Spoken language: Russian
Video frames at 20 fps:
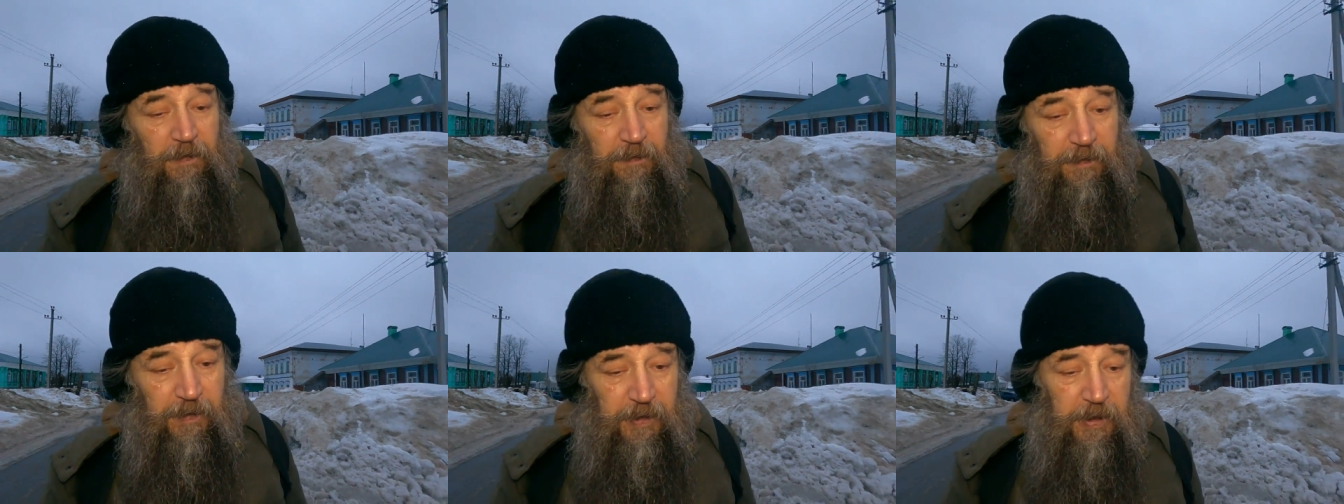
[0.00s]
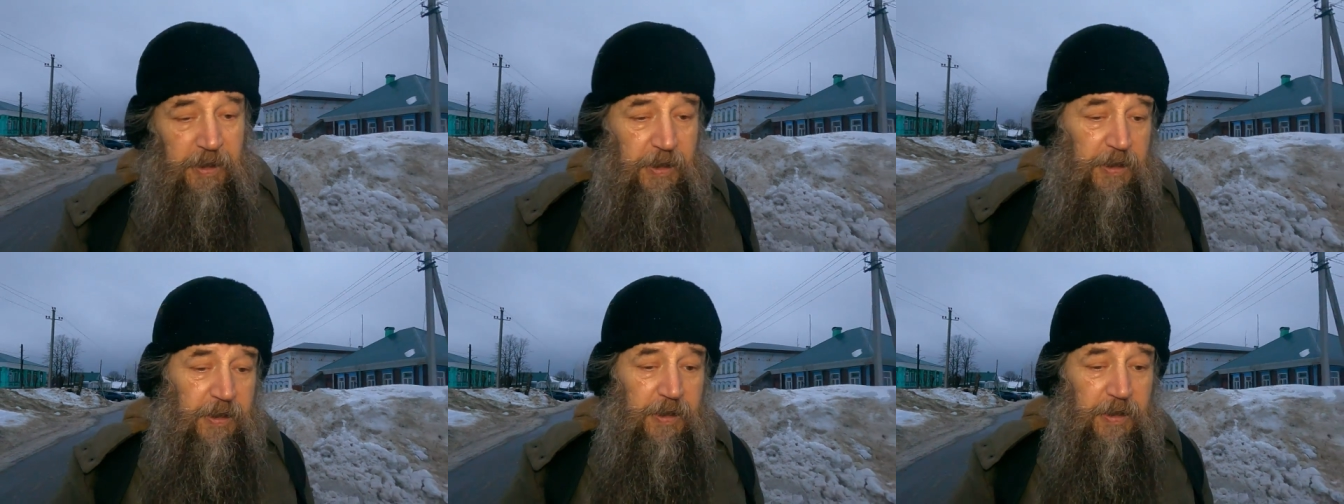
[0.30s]

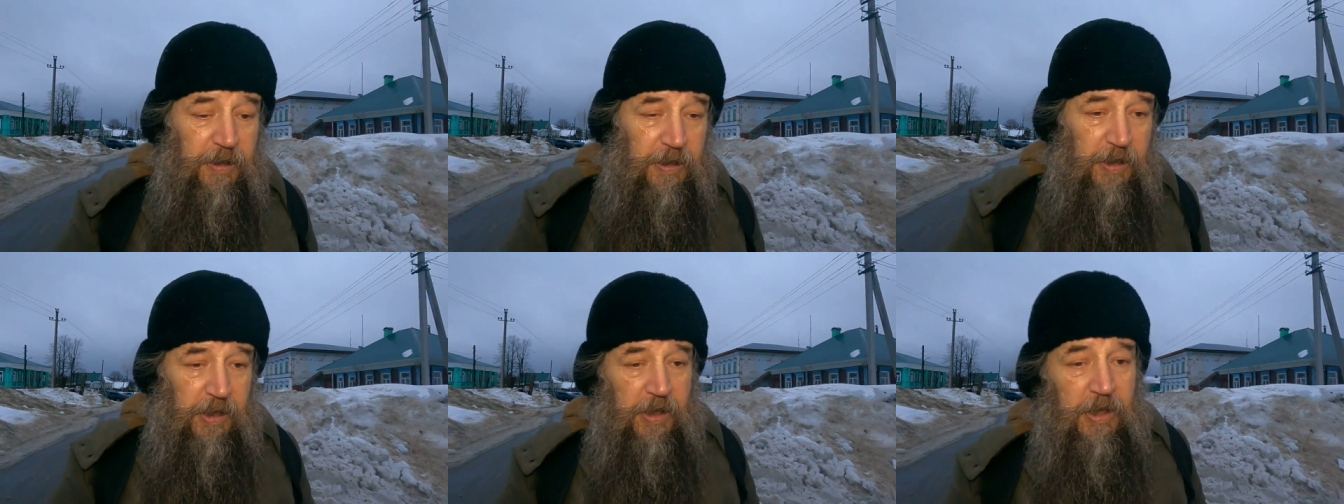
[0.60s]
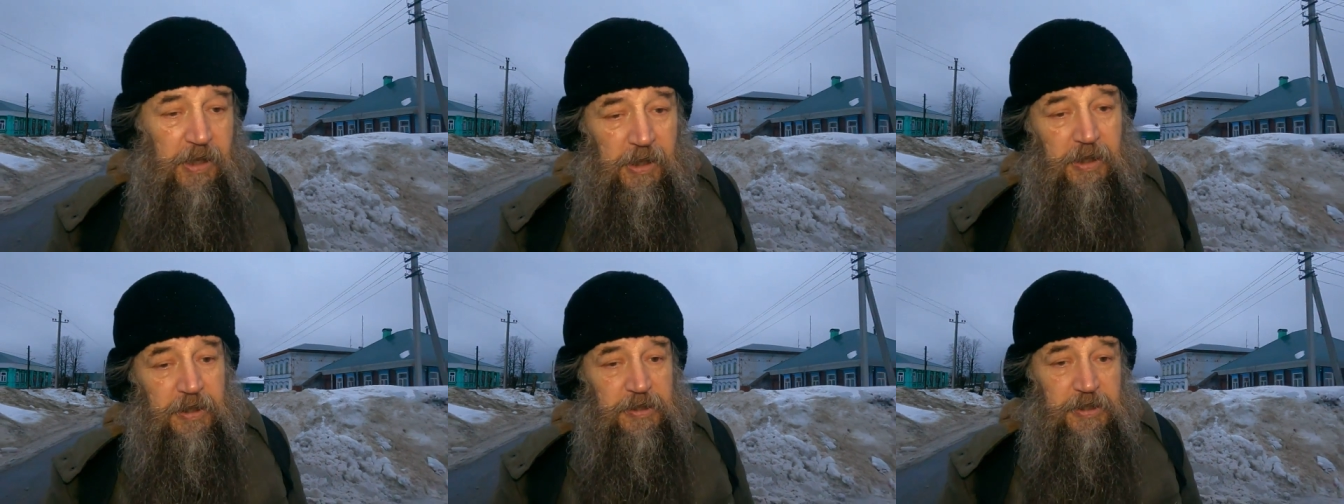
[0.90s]
в
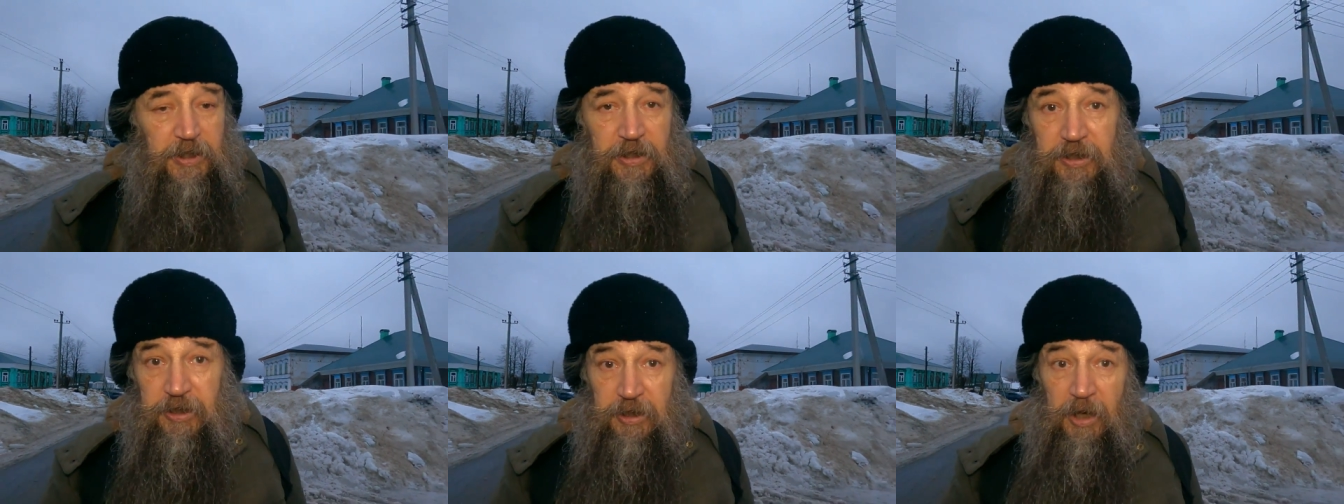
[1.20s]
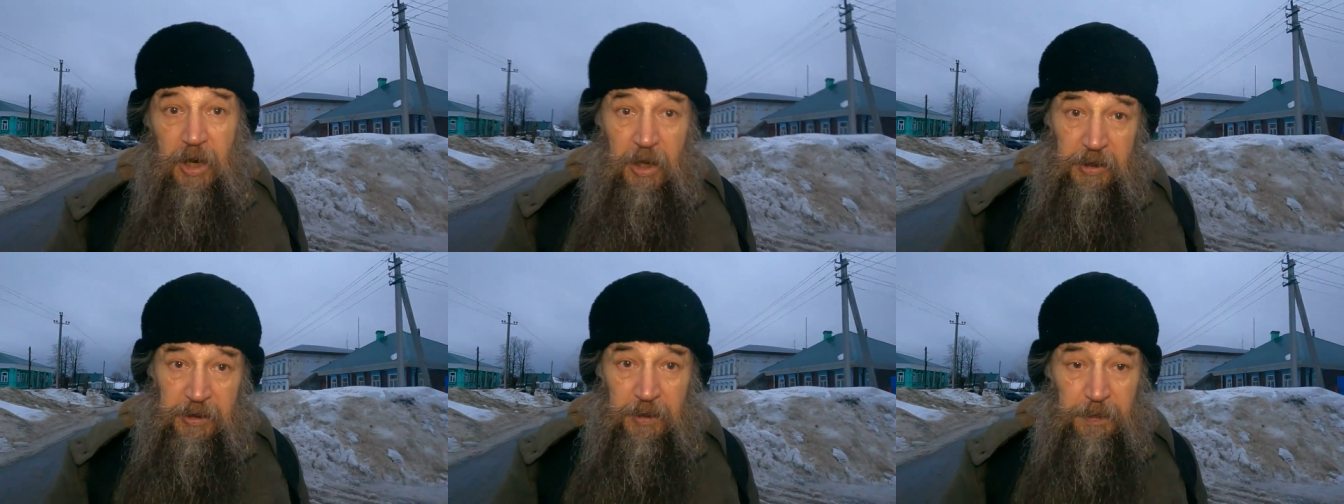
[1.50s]

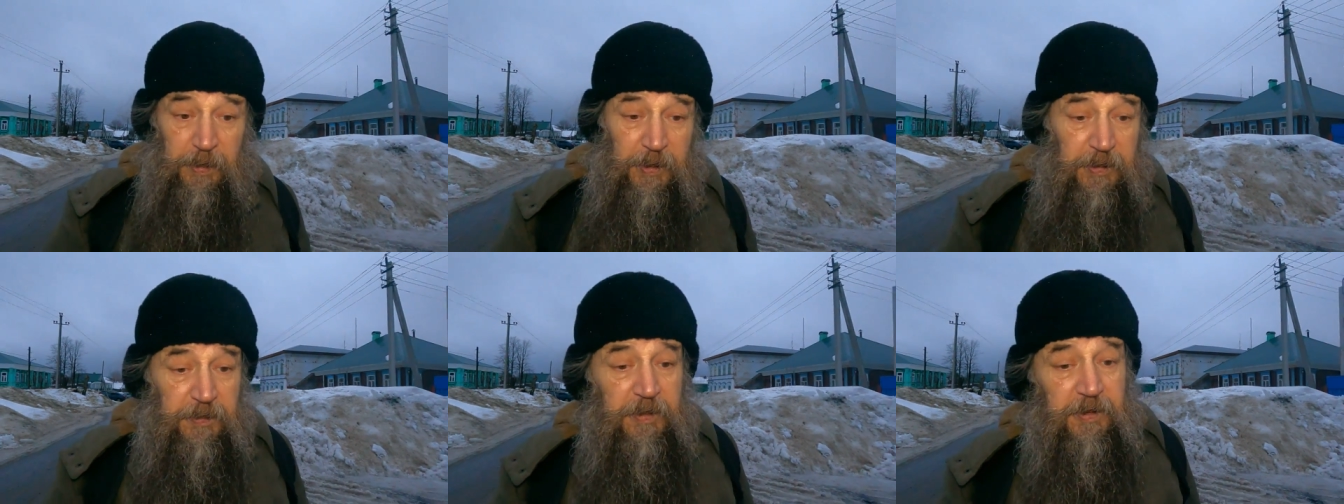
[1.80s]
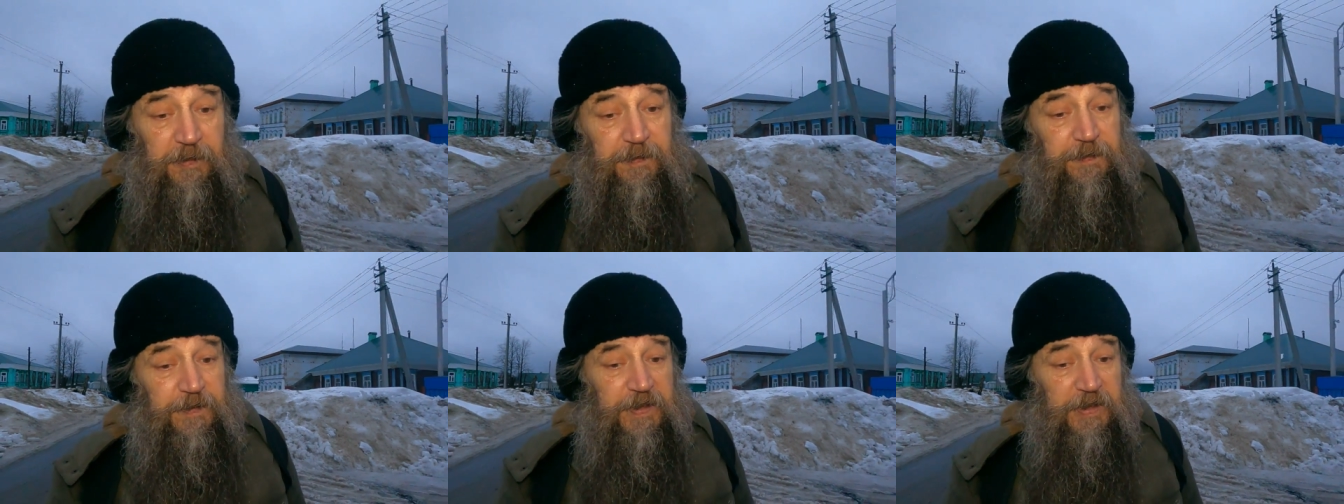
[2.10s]
США, например,